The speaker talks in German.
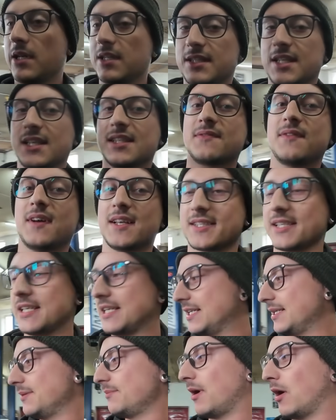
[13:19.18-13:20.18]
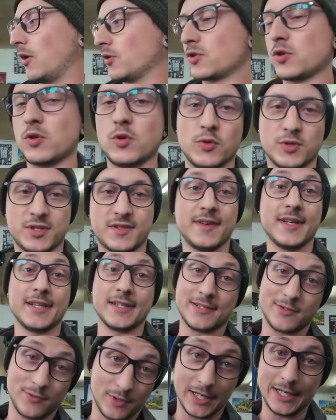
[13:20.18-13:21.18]
das Wasser im Auto
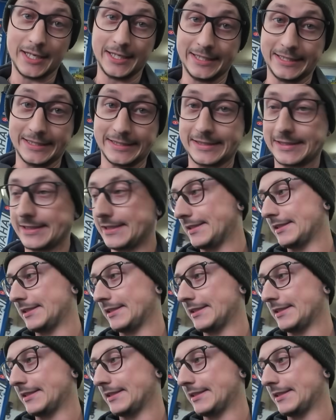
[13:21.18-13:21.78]
loswerden zuallererst.